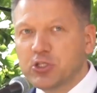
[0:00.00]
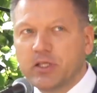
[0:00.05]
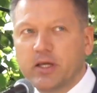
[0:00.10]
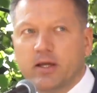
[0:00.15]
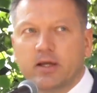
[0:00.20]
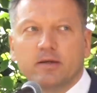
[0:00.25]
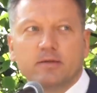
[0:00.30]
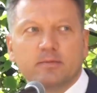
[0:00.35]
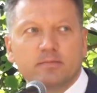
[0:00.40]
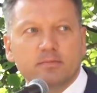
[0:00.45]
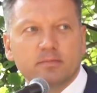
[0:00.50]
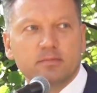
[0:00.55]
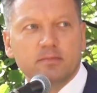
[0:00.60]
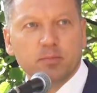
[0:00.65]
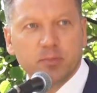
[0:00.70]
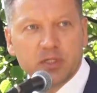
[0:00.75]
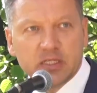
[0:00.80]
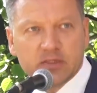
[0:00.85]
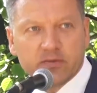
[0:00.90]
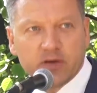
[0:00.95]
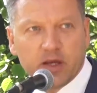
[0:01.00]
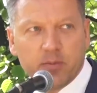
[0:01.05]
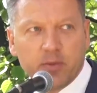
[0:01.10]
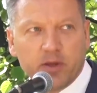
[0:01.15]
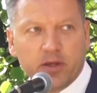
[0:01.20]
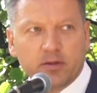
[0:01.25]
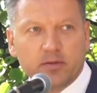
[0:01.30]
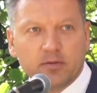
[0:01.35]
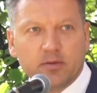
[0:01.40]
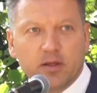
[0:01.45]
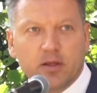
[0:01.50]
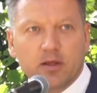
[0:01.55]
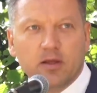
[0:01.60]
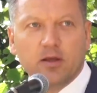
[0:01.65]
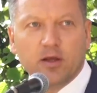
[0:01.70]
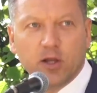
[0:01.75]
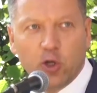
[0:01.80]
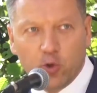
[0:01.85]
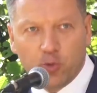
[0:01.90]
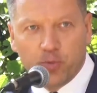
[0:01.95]
что мы с вами
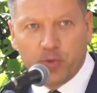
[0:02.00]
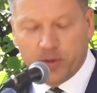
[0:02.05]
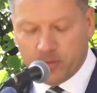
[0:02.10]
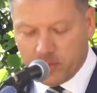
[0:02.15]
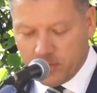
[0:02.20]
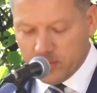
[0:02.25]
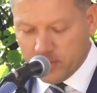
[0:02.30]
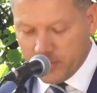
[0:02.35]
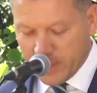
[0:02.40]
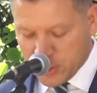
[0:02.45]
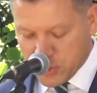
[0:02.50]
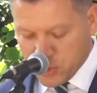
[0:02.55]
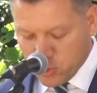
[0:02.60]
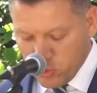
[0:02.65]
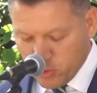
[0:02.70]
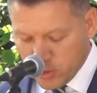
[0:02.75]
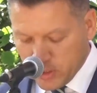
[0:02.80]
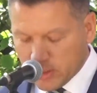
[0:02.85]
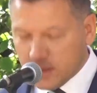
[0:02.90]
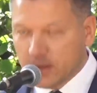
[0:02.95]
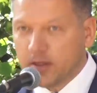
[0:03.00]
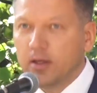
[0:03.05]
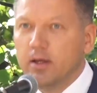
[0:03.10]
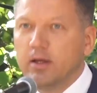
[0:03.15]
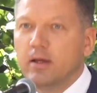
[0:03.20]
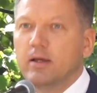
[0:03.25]
любим наш город